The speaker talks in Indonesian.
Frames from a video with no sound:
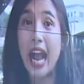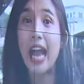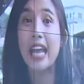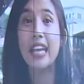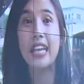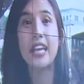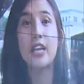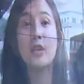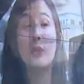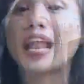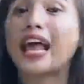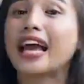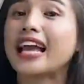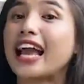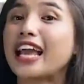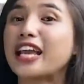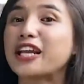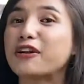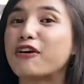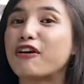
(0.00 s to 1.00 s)
ada di
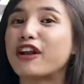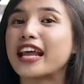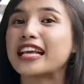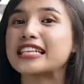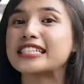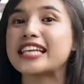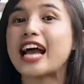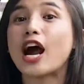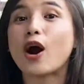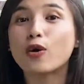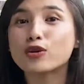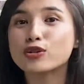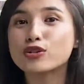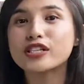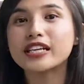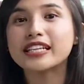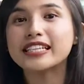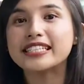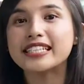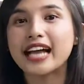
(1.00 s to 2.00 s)
wilayah Indonesia,
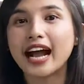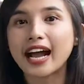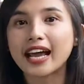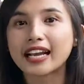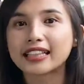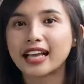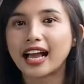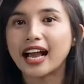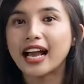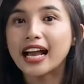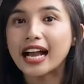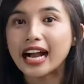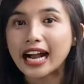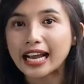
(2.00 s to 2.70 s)
khususnya di Jakarta.